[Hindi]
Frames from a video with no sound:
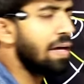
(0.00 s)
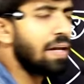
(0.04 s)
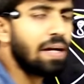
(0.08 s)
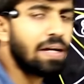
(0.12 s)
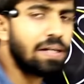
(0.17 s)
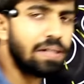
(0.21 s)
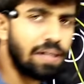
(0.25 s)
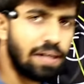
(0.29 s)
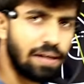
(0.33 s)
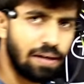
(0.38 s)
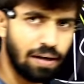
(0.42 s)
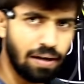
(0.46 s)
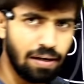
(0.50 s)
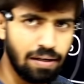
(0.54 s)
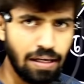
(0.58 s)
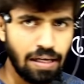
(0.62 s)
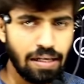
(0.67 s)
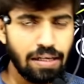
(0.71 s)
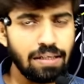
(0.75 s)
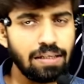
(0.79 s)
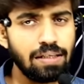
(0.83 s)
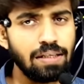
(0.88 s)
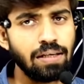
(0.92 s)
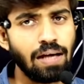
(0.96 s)
भाई रेक्टेंगल
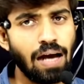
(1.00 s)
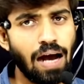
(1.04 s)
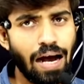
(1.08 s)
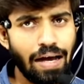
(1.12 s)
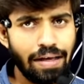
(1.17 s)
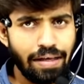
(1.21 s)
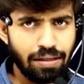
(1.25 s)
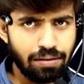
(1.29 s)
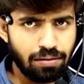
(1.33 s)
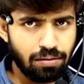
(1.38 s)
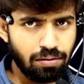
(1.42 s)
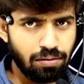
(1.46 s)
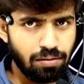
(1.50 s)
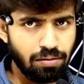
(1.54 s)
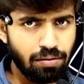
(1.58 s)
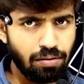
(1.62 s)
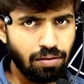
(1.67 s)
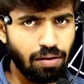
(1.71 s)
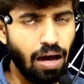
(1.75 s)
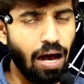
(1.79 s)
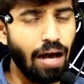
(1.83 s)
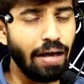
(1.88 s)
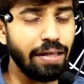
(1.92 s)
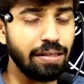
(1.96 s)
यानी कि आयत
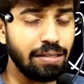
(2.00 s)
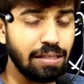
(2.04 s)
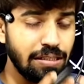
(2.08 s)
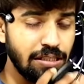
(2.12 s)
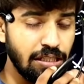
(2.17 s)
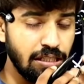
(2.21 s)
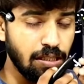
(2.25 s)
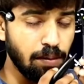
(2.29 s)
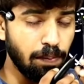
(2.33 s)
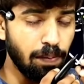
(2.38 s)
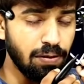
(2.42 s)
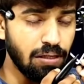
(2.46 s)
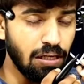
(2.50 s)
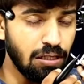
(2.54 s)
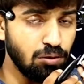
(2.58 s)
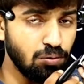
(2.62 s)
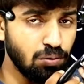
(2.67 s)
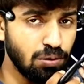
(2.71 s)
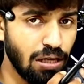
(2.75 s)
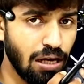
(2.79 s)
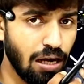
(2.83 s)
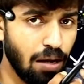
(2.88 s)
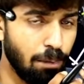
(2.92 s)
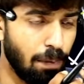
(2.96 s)
आयत का क्षेत्रफल क्या
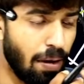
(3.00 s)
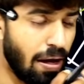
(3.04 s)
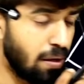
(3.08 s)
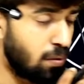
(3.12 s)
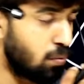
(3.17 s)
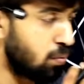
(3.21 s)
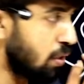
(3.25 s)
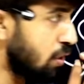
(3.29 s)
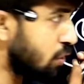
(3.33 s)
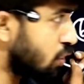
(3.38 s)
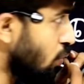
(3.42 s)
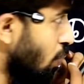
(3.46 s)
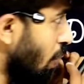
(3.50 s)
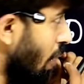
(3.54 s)
चाहिए है लंबाई गुने